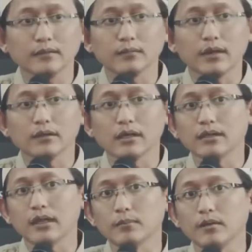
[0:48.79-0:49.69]
Ayat
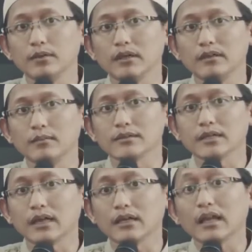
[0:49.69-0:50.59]
mengatakan apabila
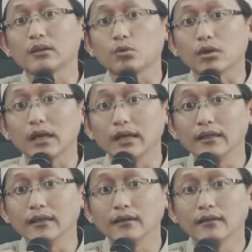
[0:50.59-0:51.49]
dibacakan
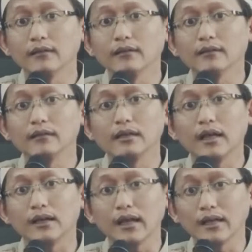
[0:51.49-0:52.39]
Al-Quran,
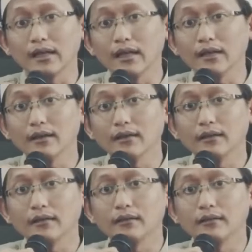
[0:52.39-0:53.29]
dengarkan
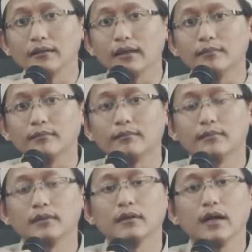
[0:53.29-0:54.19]
dan
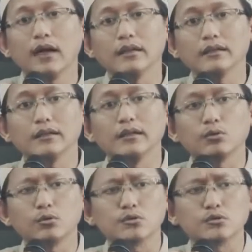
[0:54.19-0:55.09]
diam.
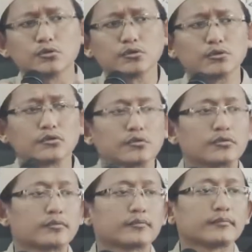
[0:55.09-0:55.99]
Ayat ini
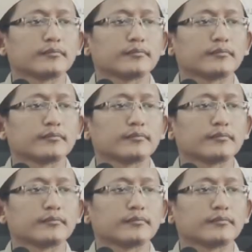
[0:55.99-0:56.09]
khusus.